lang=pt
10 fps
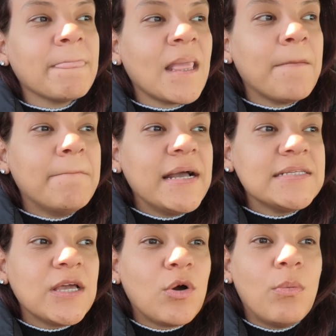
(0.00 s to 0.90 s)
Mas
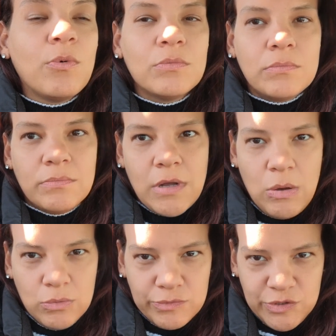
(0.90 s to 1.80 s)
aí, como
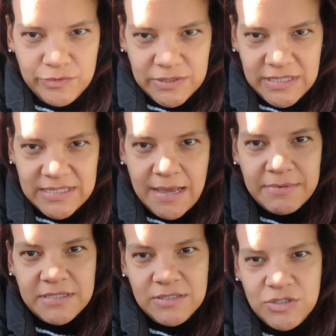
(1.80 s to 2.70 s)
alguns de vocês sabem
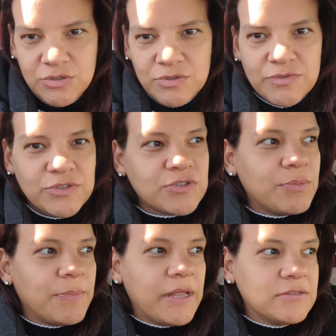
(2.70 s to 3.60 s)
se assistiram os vídeos que
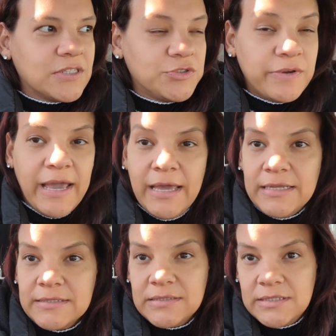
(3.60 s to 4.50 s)
meu marido tá de
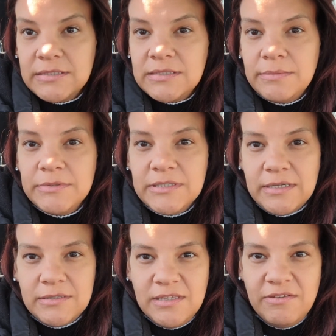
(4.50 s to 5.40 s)
férias essa
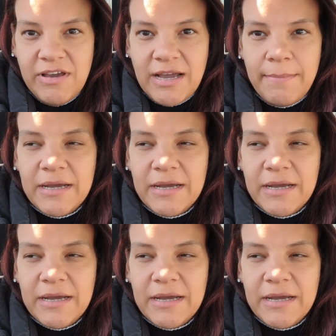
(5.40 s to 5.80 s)
semana que vai acabar